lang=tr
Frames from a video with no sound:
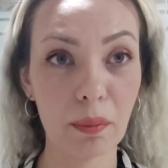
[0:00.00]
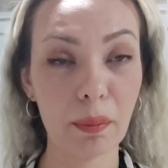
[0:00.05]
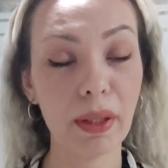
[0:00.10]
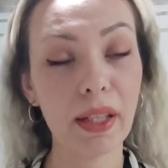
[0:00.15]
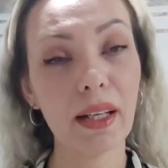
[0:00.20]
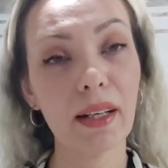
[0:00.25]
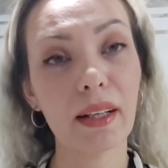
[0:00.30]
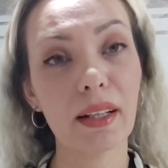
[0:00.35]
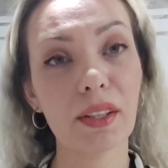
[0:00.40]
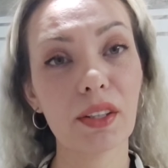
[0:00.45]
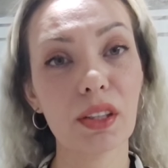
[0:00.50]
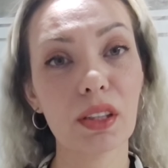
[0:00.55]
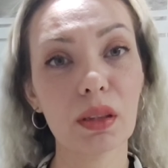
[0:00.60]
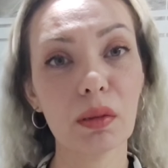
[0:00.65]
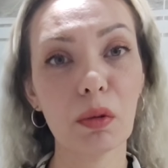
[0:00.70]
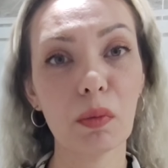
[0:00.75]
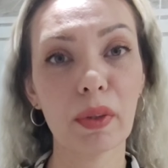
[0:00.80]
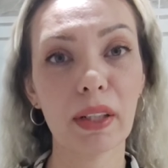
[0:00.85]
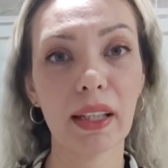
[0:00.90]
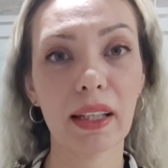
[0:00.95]
Bayağı
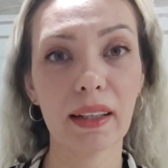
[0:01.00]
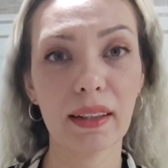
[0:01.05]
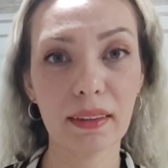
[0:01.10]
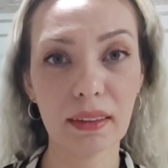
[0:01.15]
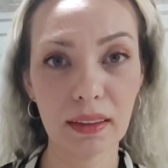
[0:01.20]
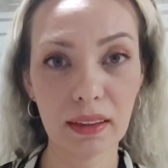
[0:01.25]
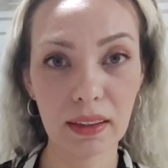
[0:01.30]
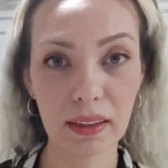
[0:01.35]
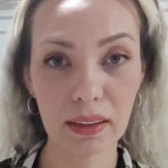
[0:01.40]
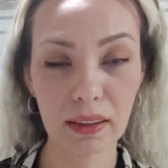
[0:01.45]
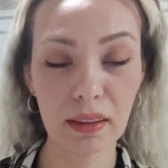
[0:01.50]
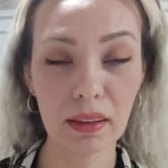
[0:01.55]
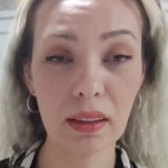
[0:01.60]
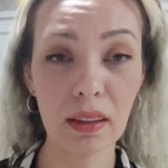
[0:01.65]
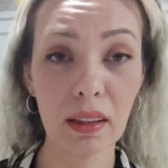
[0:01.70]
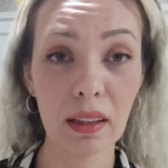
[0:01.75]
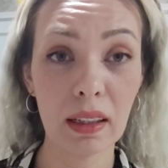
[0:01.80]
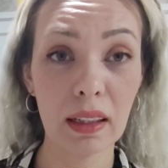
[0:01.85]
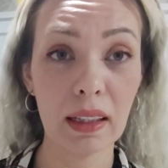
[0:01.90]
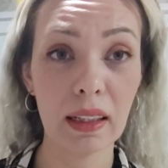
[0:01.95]
araştırdım ama keratin yağı
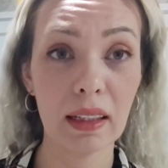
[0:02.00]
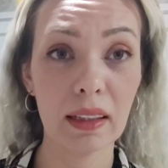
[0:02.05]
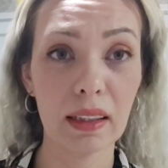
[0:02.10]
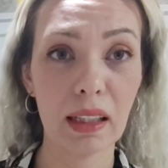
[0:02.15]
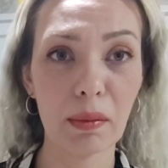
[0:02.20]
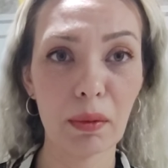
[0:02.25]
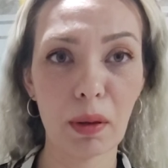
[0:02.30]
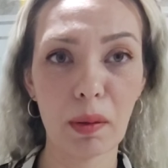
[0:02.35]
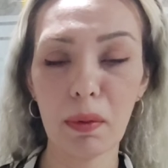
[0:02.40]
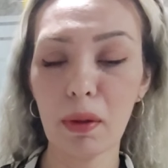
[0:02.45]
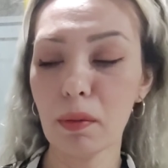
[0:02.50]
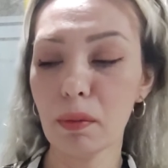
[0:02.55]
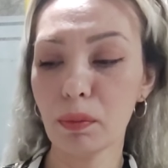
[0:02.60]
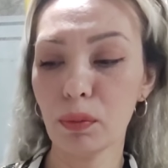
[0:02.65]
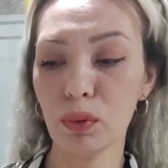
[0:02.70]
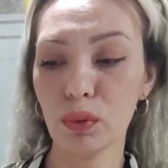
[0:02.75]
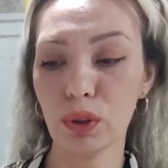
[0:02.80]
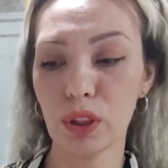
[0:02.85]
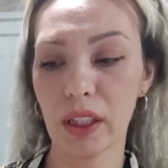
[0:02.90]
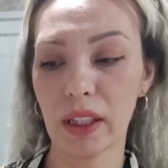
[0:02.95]

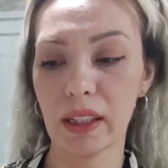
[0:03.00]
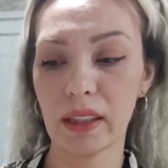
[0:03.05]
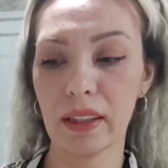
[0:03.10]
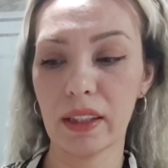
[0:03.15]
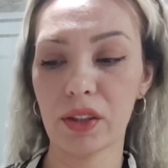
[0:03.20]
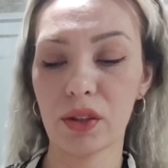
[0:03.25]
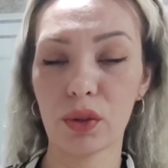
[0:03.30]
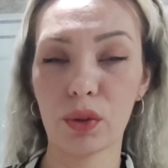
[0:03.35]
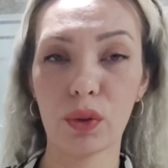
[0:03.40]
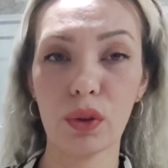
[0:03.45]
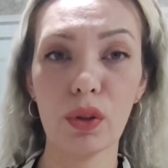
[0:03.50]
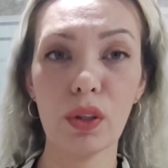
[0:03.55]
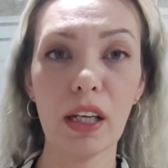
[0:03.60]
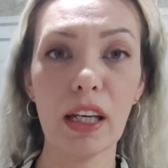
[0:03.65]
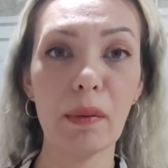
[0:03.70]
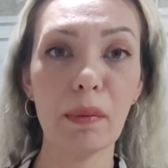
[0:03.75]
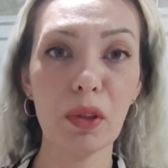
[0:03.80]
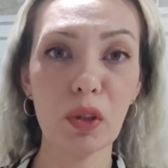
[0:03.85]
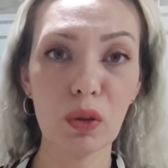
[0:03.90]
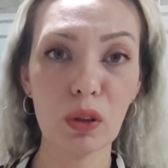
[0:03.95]
Tamamen bu şekilde çıkıyor.
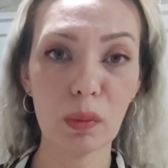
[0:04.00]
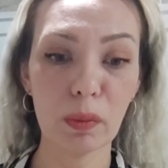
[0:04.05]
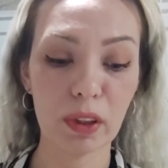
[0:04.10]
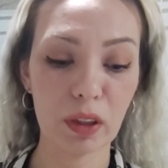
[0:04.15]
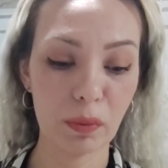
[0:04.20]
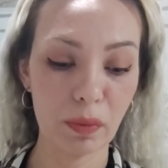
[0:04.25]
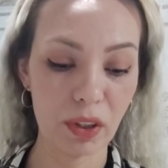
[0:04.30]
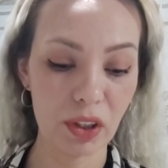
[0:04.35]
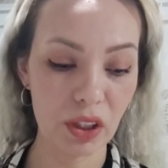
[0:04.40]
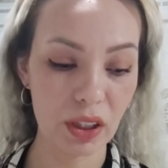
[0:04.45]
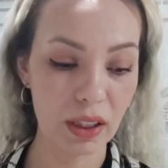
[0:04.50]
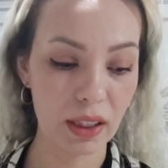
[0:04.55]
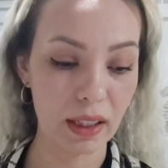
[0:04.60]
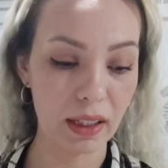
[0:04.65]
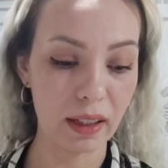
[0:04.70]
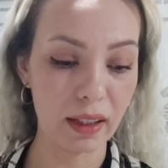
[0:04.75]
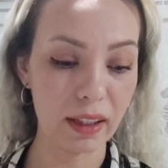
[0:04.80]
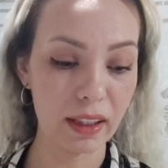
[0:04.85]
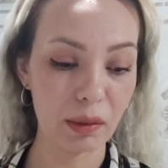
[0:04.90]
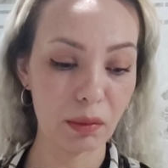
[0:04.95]
Emin olamadım
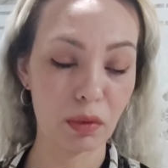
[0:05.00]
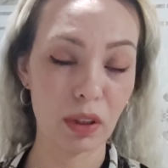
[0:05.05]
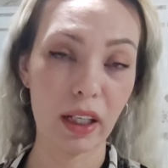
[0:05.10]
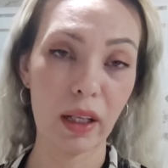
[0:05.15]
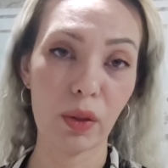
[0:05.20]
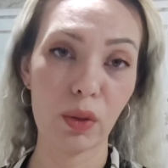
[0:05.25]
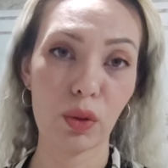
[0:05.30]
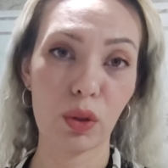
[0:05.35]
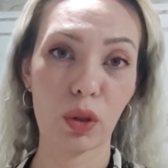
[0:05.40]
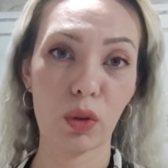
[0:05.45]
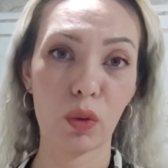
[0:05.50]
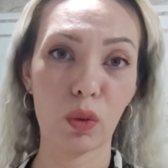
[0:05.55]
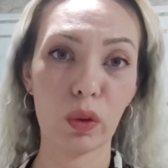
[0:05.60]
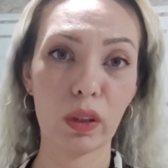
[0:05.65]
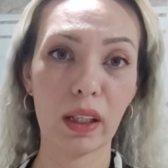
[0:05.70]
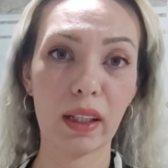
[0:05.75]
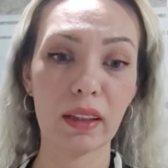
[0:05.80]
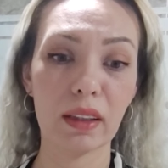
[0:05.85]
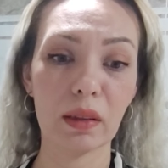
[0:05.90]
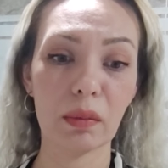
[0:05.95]
içeri aynı mı, daha önceki
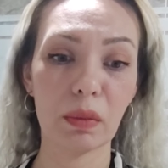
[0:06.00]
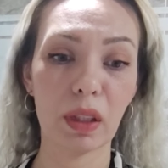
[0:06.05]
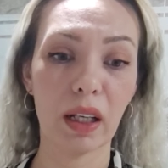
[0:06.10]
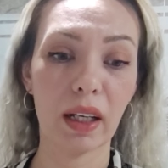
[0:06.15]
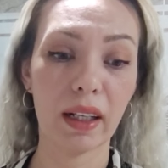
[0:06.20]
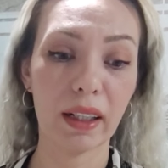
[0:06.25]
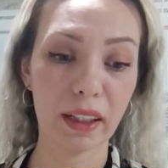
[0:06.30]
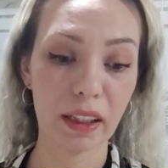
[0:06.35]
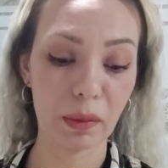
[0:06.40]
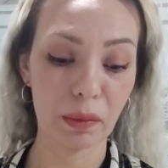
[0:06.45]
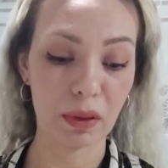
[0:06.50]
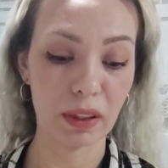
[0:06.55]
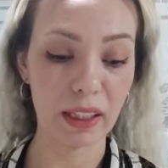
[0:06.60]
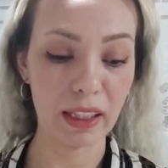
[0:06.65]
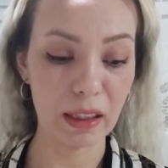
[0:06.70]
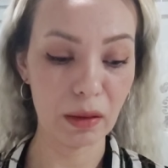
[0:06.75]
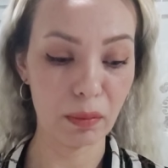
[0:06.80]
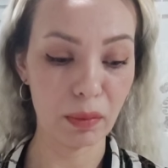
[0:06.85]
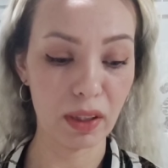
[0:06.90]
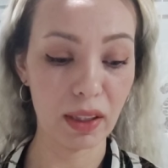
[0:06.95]
kullandığımla aynı mı
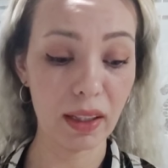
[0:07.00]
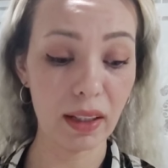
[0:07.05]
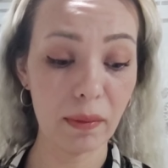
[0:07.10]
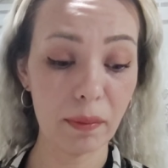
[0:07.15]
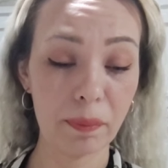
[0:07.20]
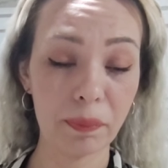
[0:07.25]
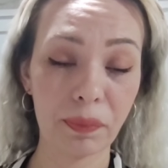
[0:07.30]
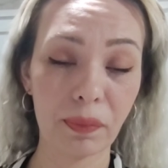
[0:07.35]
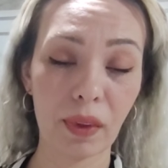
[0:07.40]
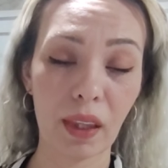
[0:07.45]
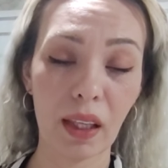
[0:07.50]
değil mi diye.